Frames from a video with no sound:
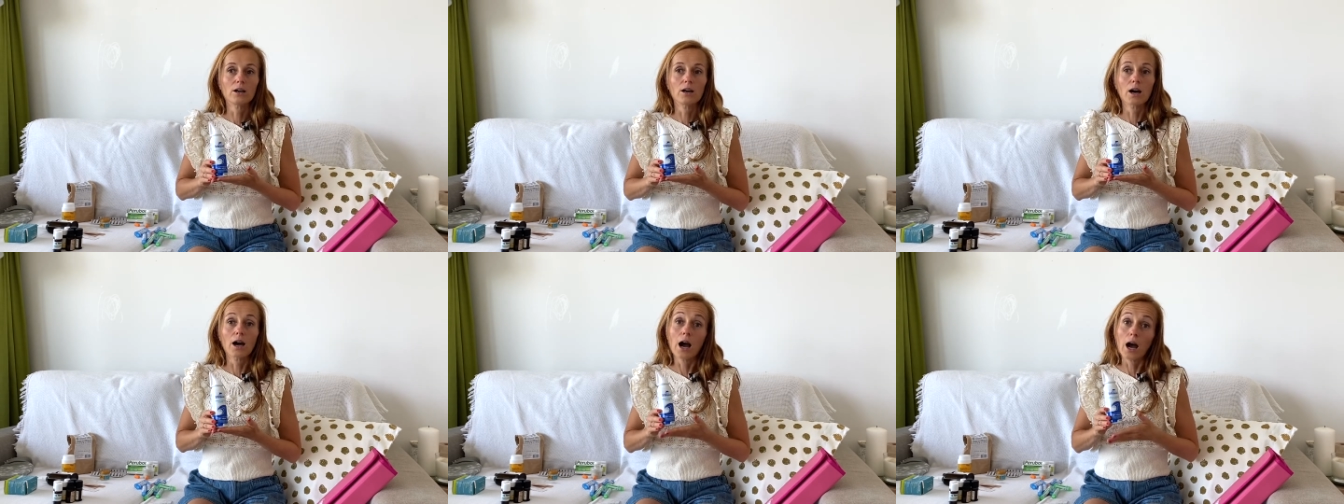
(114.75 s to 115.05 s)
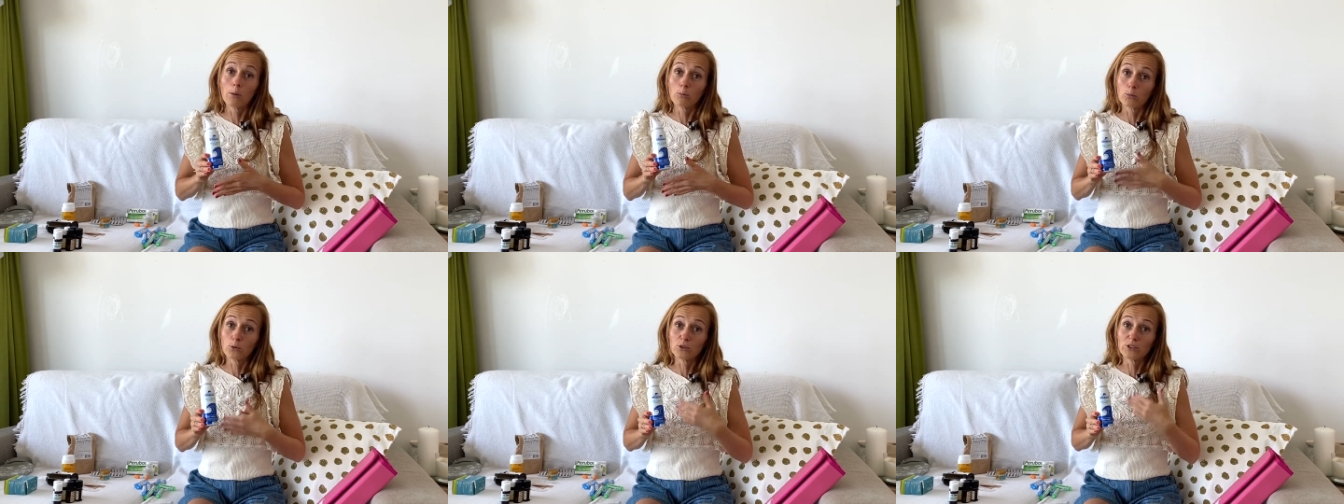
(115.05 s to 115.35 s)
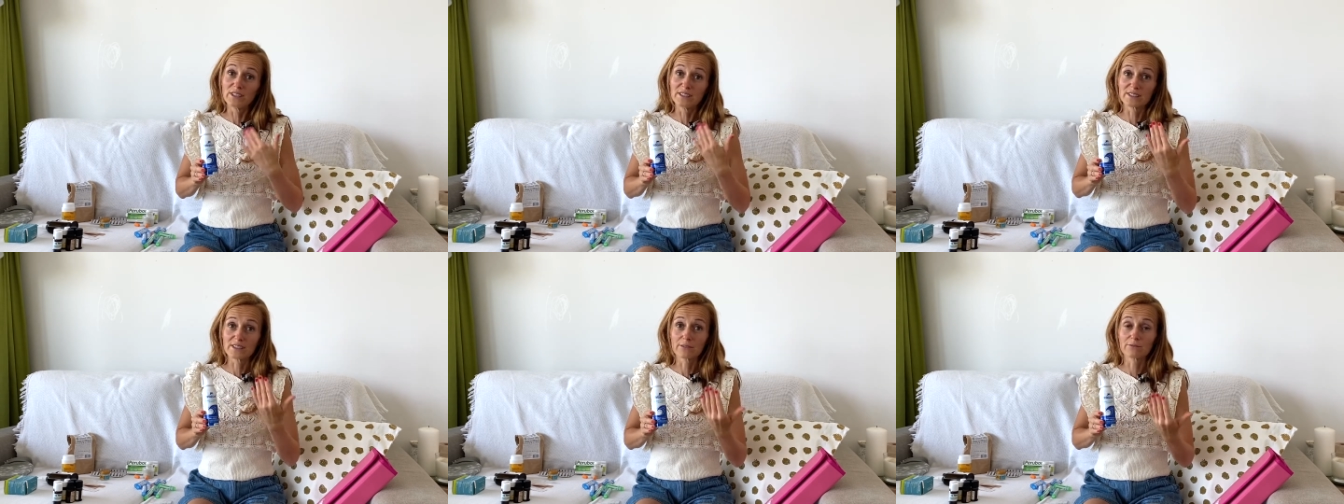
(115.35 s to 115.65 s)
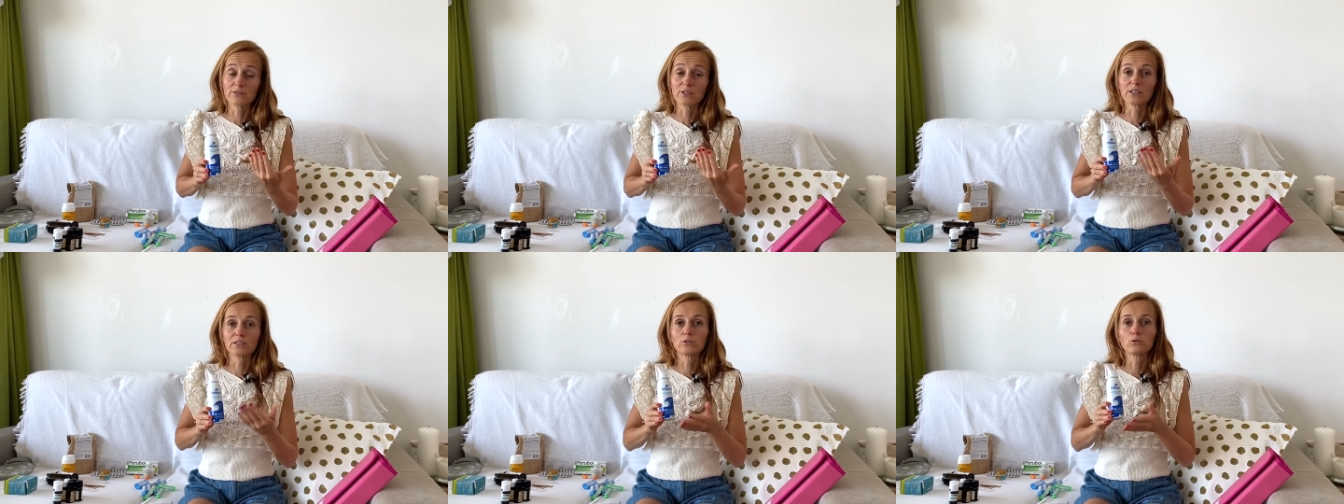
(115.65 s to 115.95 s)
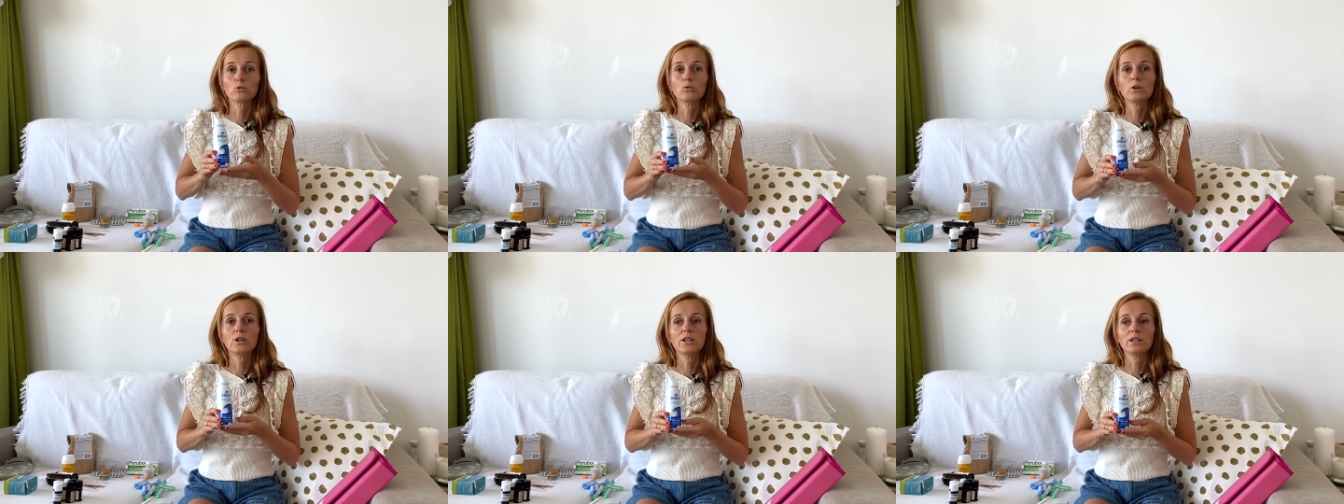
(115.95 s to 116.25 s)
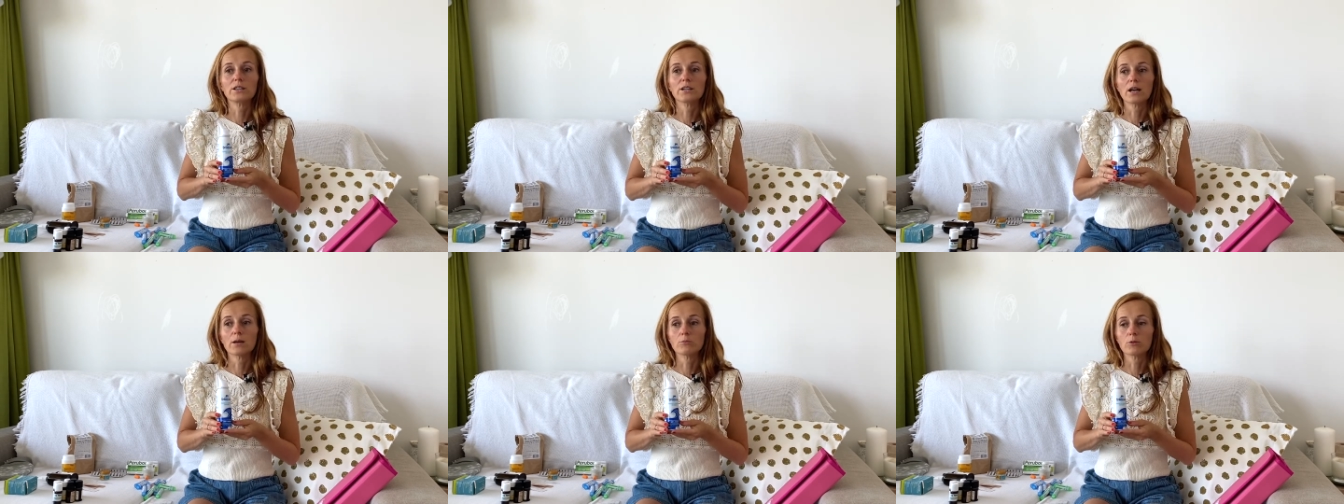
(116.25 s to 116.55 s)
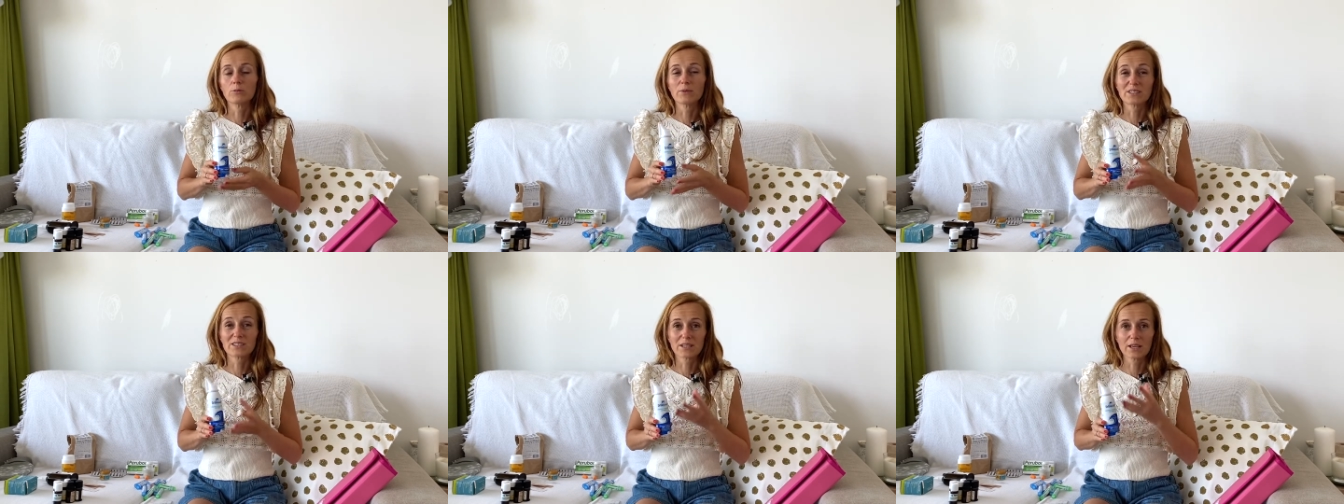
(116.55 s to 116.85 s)
un, peu des infections et également
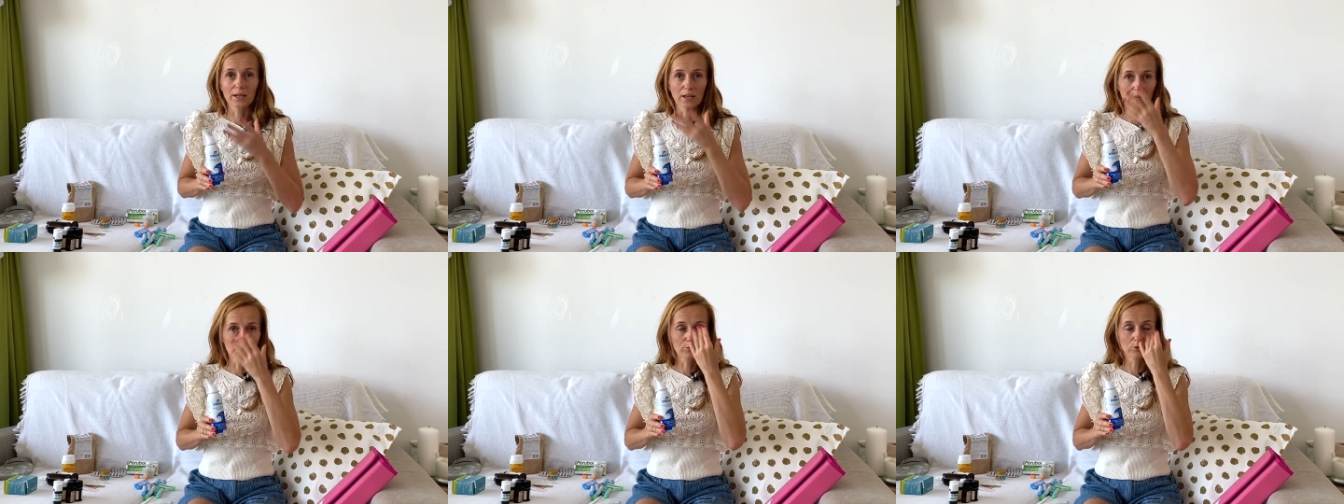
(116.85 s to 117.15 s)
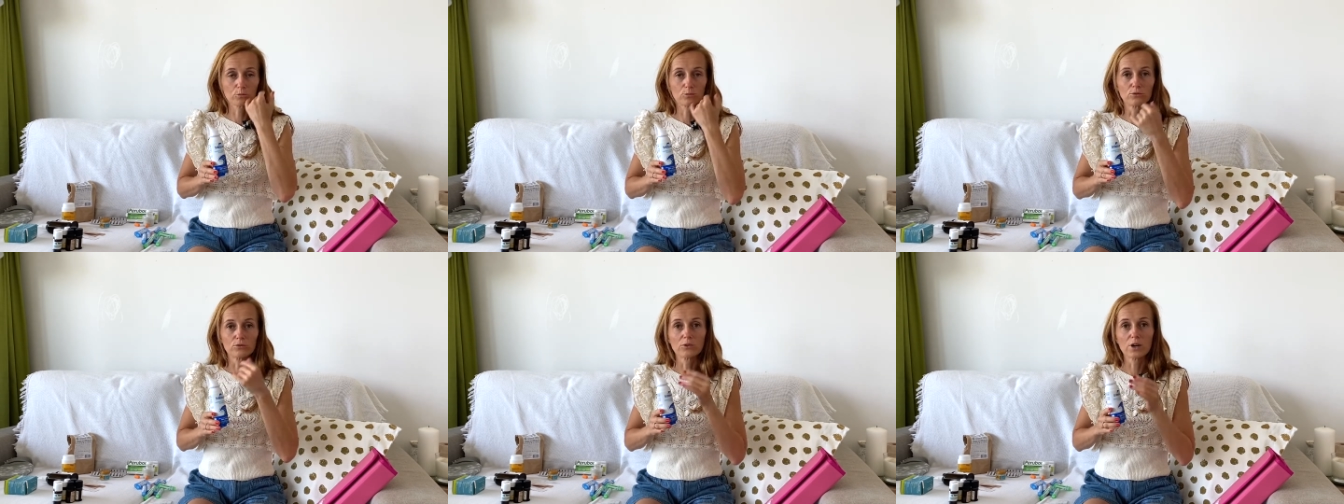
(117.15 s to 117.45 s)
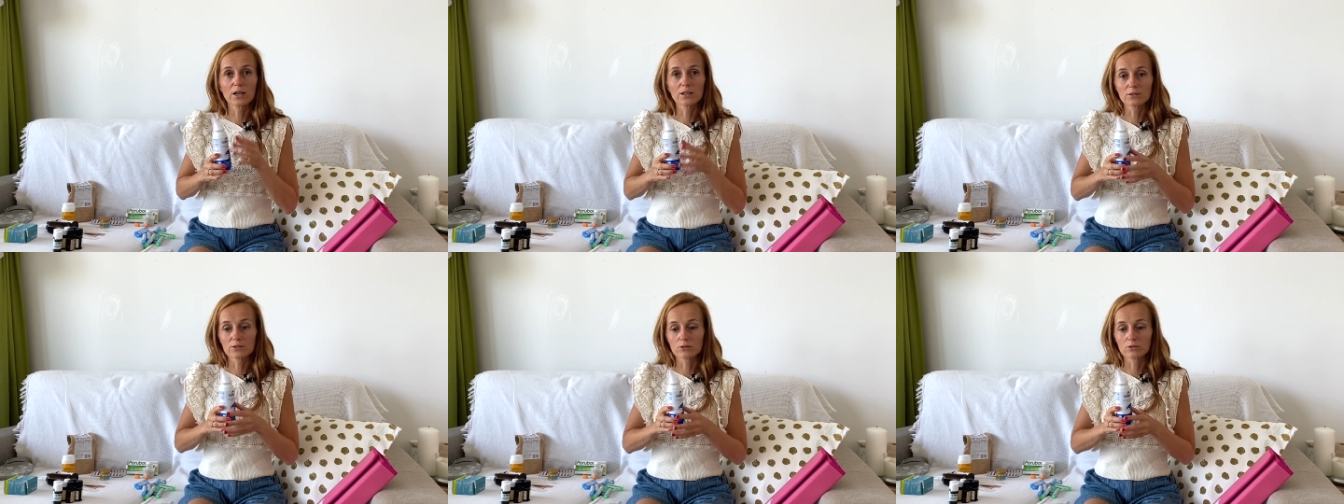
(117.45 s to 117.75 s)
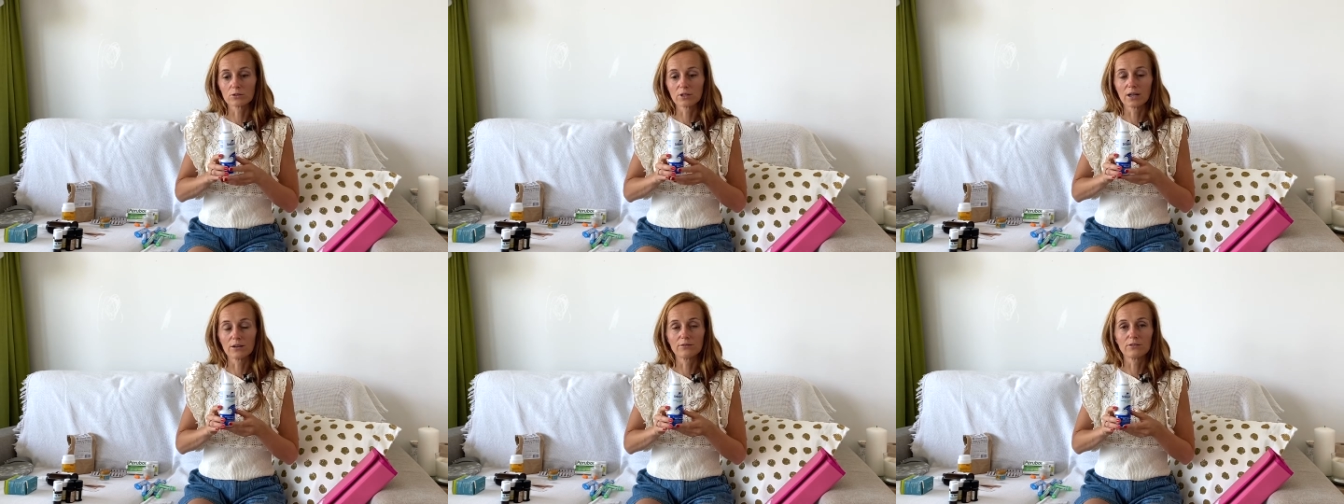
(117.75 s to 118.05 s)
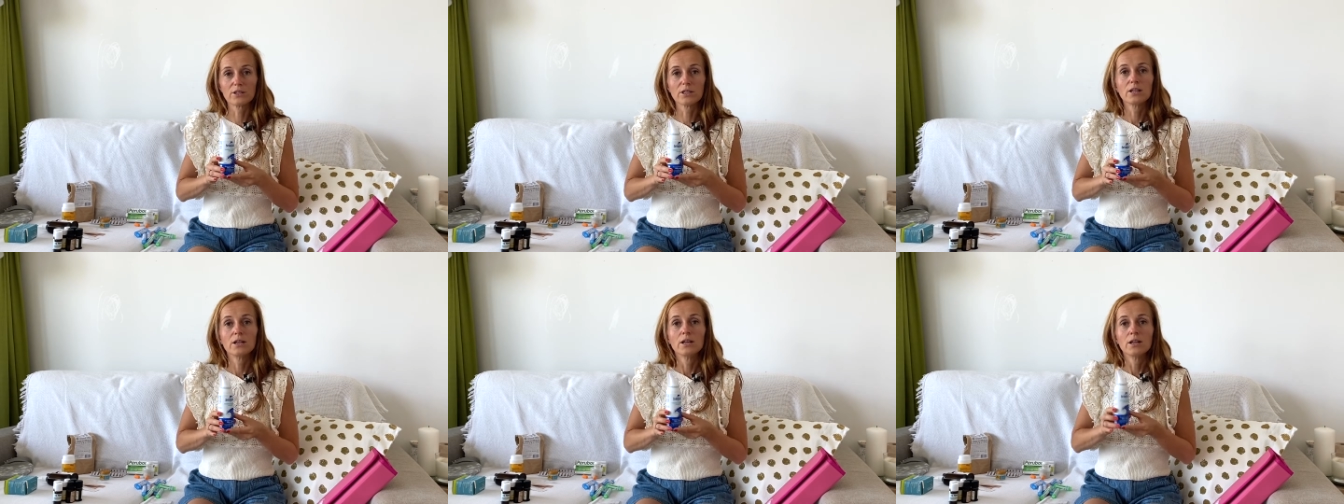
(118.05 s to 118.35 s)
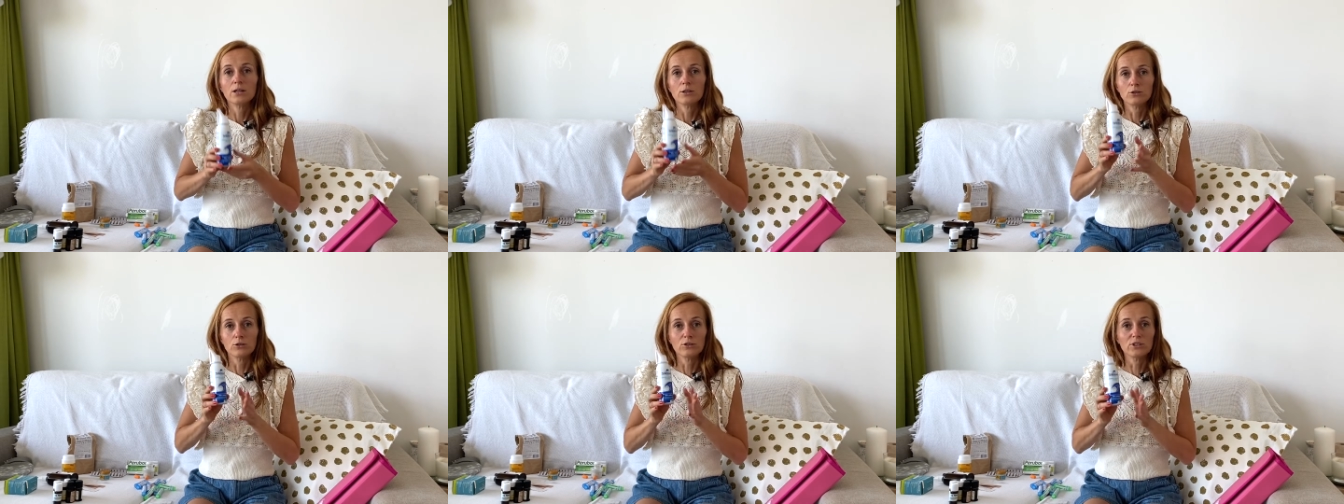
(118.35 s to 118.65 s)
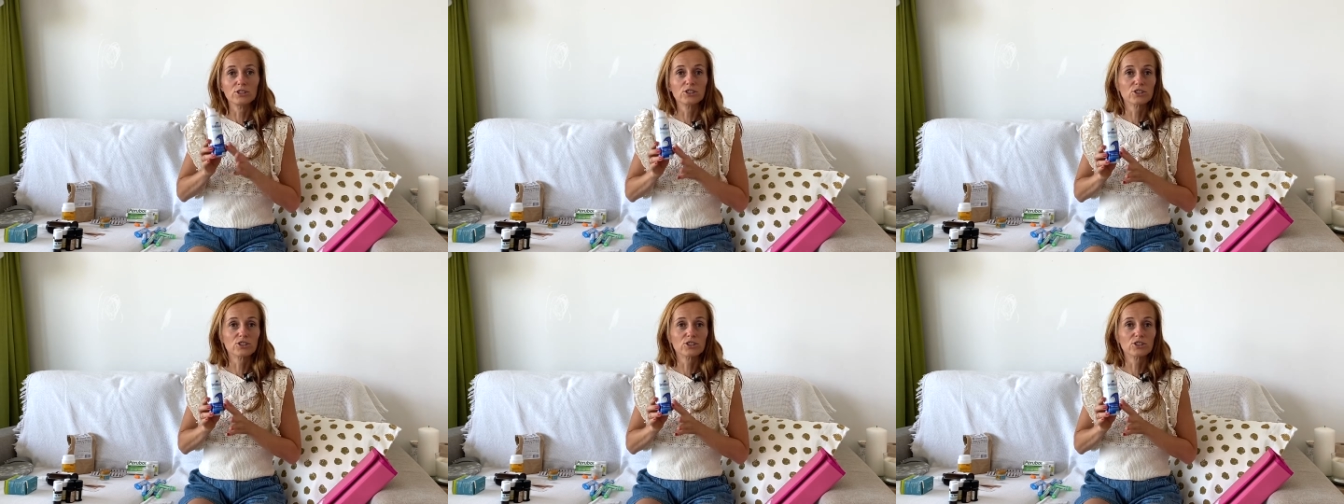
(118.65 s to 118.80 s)
bah, c'est agréable de pouvoir se laver le nez.